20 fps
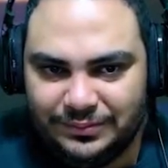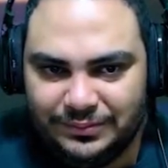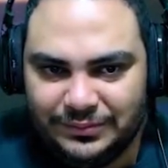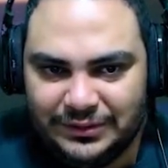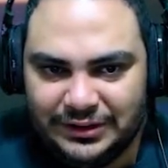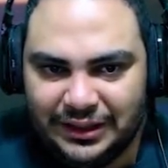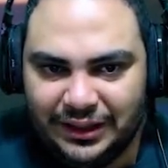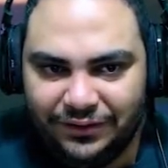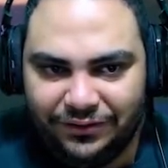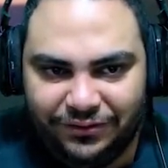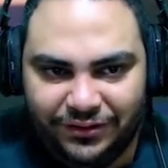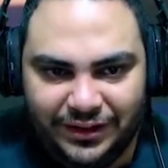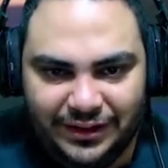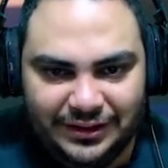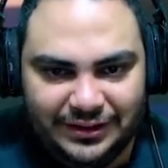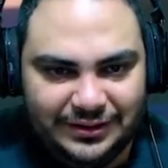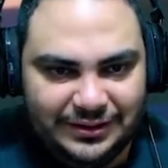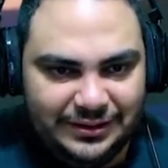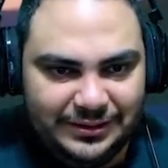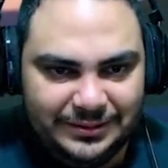اتغفلت
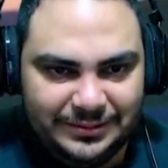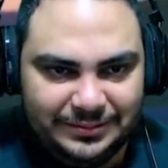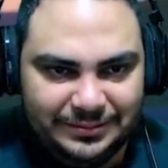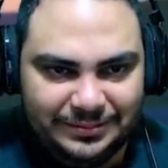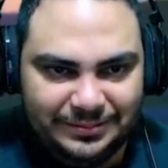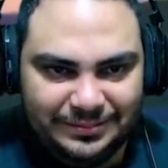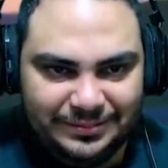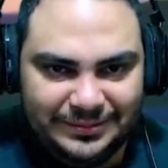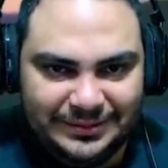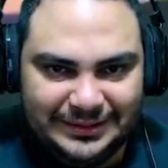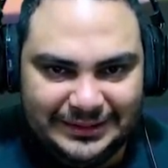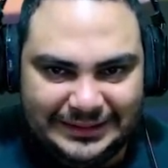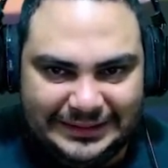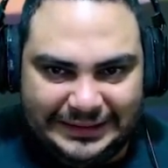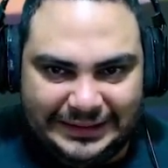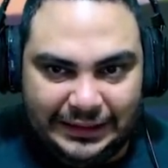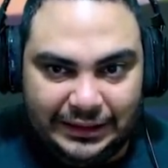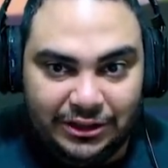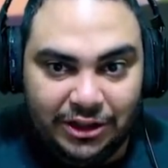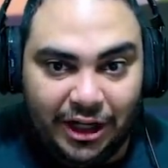
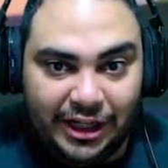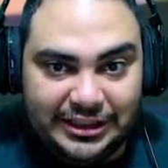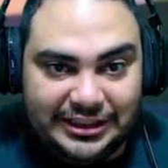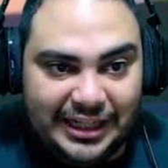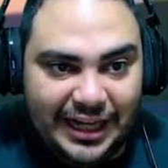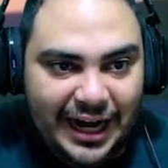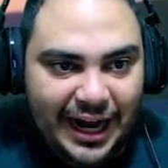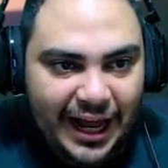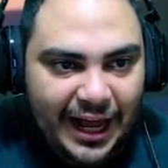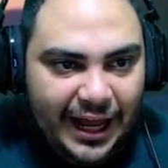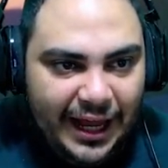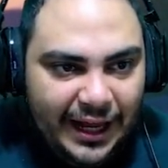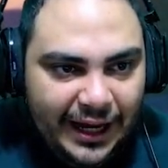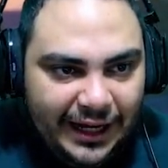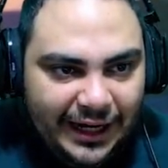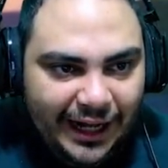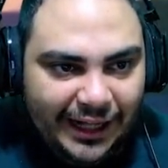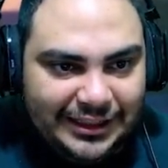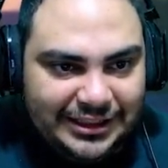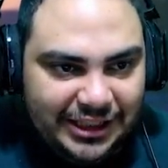نايس يلا
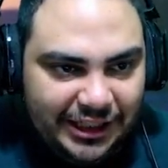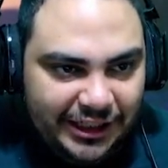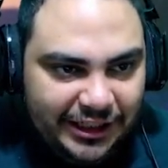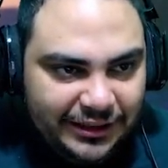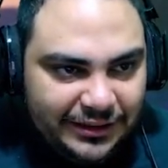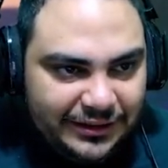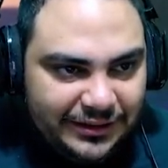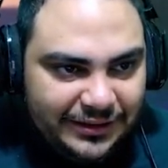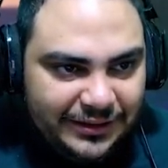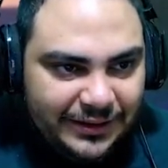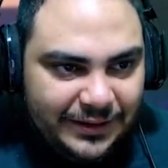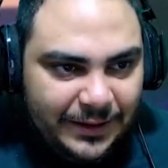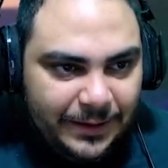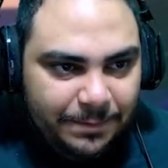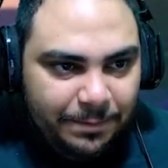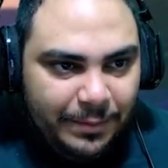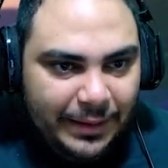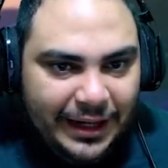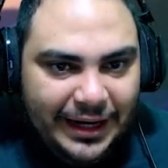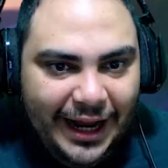العيال صحيت
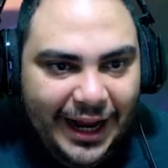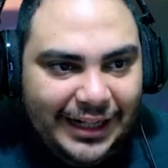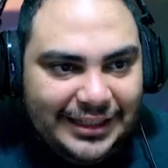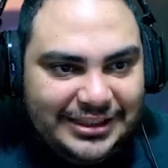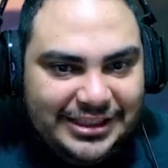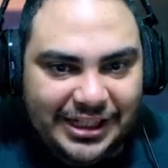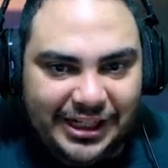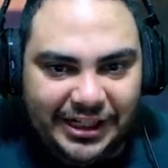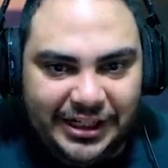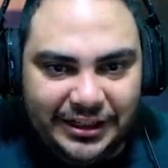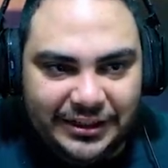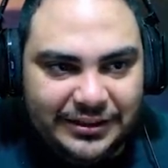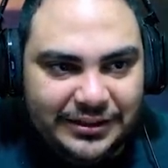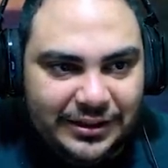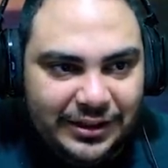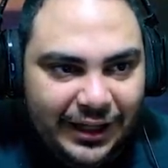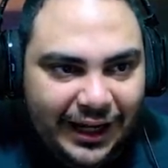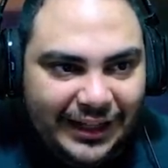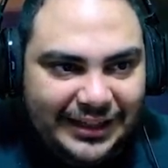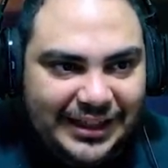العيال صحيت
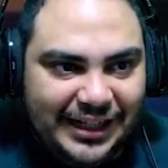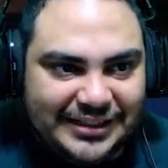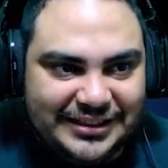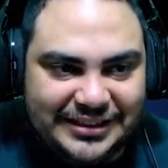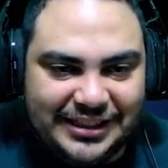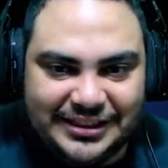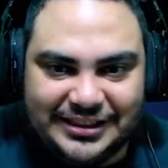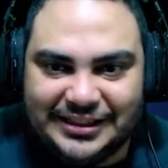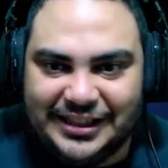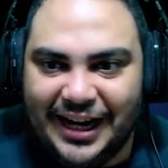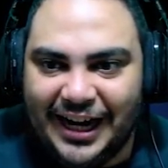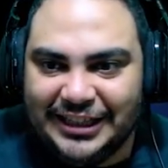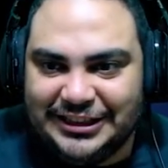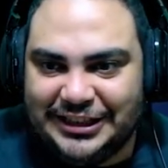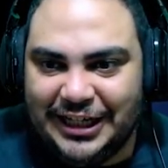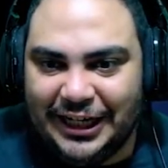خدت اسيست عشا يا